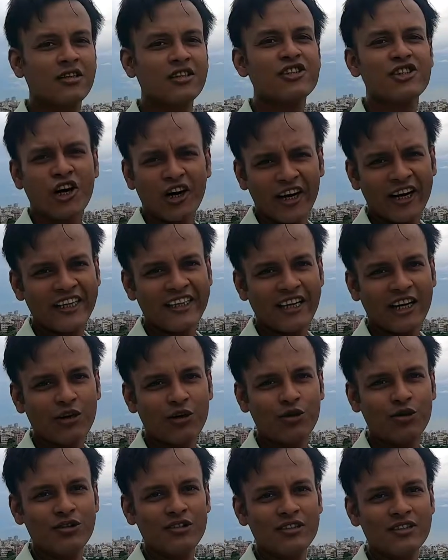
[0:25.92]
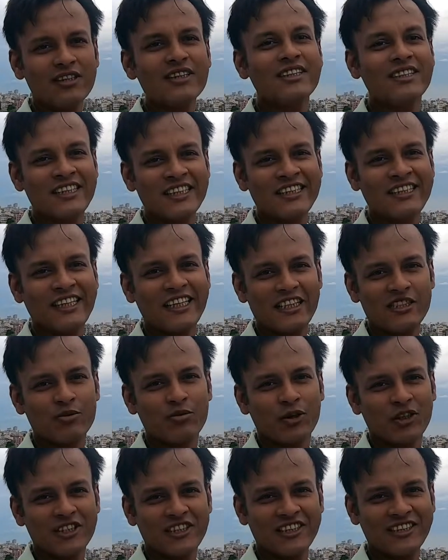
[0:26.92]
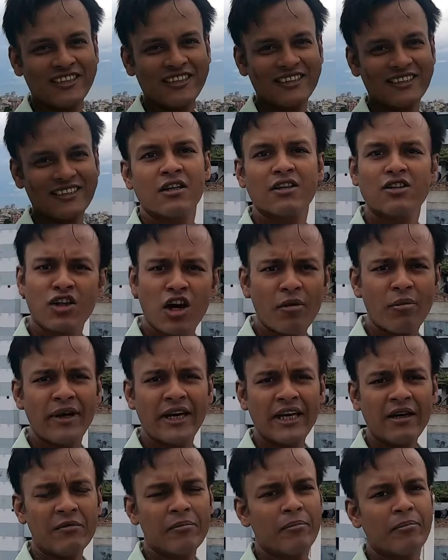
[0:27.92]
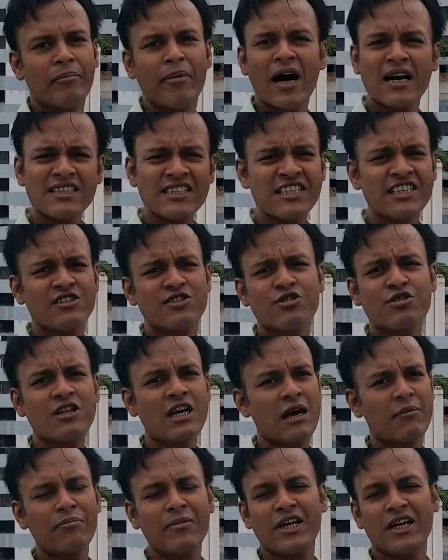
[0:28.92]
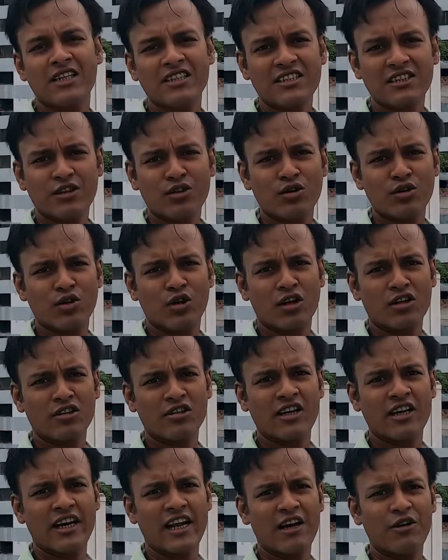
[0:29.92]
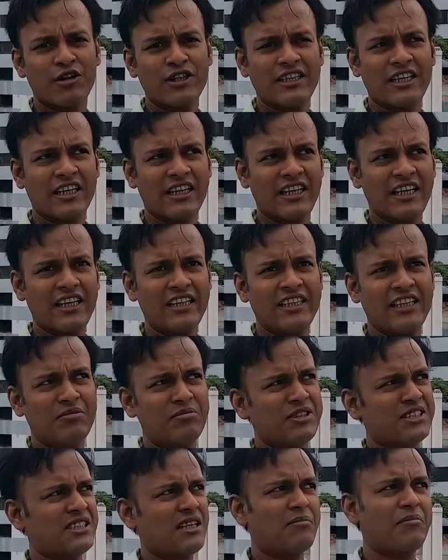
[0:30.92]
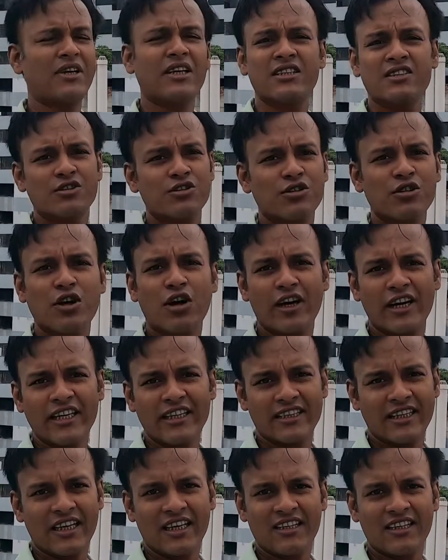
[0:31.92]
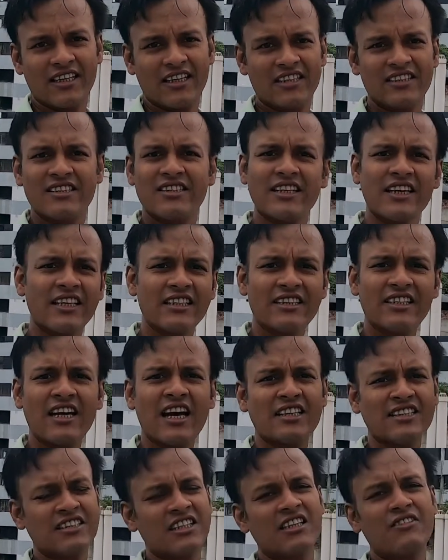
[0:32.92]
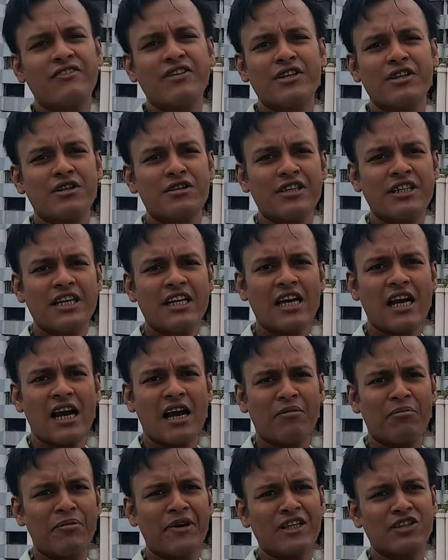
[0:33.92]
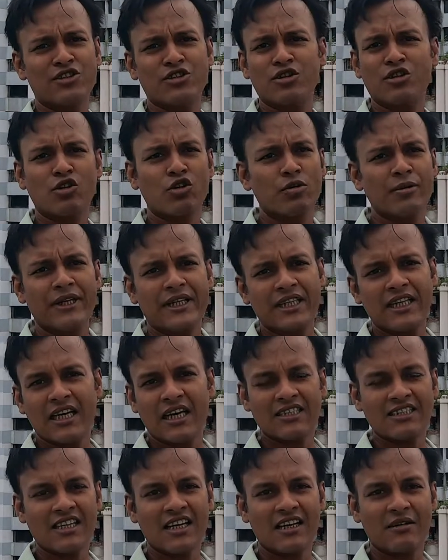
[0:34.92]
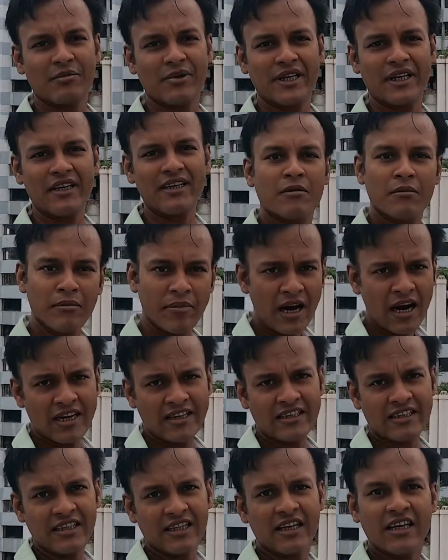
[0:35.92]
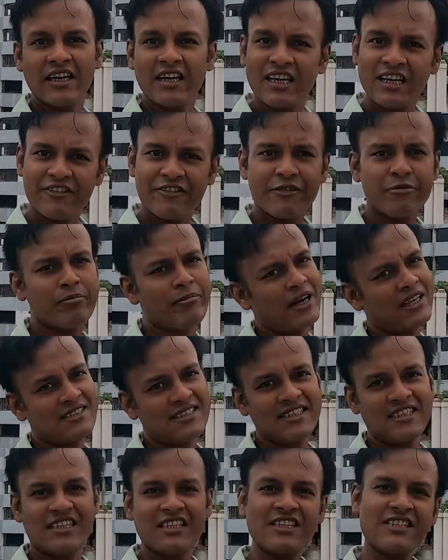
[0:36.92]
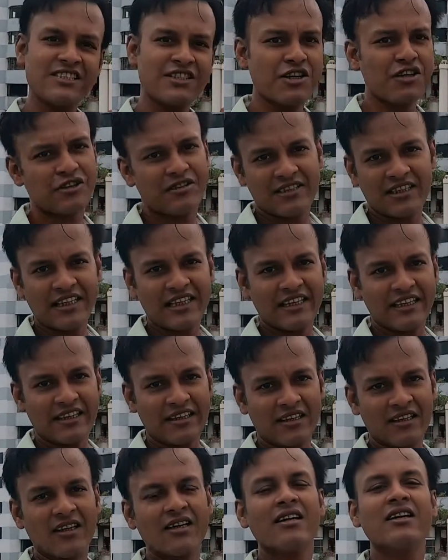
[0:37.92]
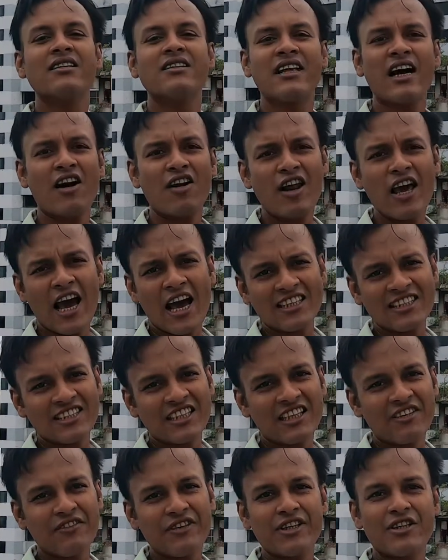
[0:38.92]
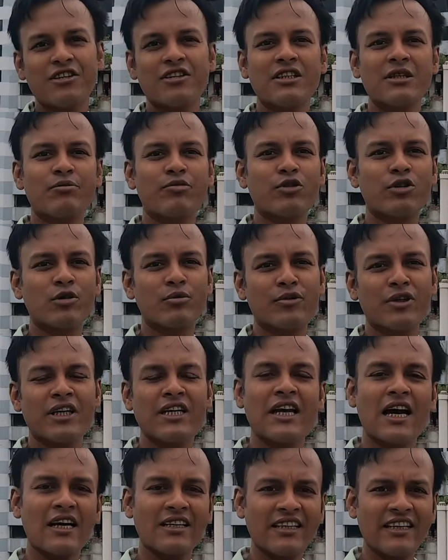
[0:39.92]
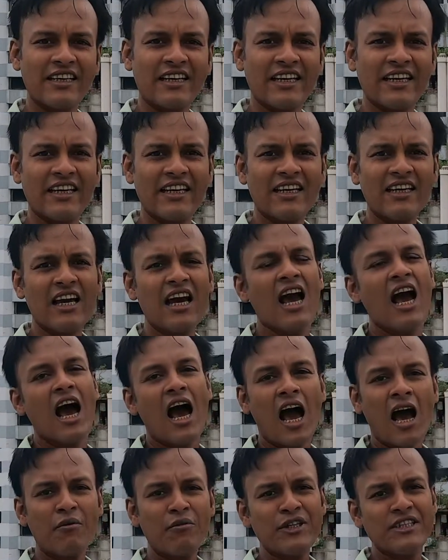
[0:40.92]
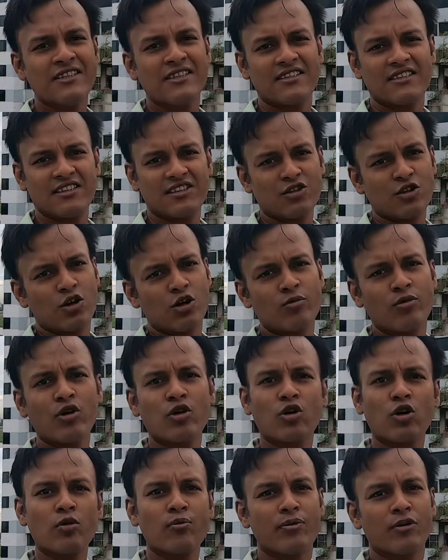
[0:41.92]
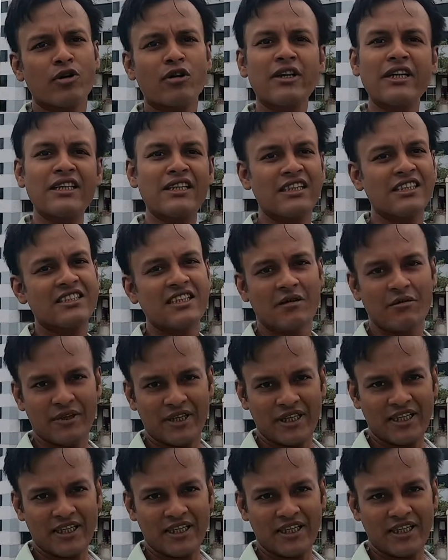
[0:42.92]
সঙ্গেই থাকুন ডিটেলস বলছি তবে বাজেট যদি আপনার কাছে কোনো ঘটনা না হয়ে থাকে দ্যাট মিন্স আপনার কাছে যদি অনেক টাকা থাকে সেক্ষেত্রে আজকের ভিডিওটি আপনার জন্য খুব একটি কাজে লাগবে না বাট ইফ বাজেট ইজ ইয়োর থিং তাহলে আজকের ভিডিওটি পুরোপুরি না দেখে আমি সাজেস্ট করব গোপ্রো কিনতে যাবেন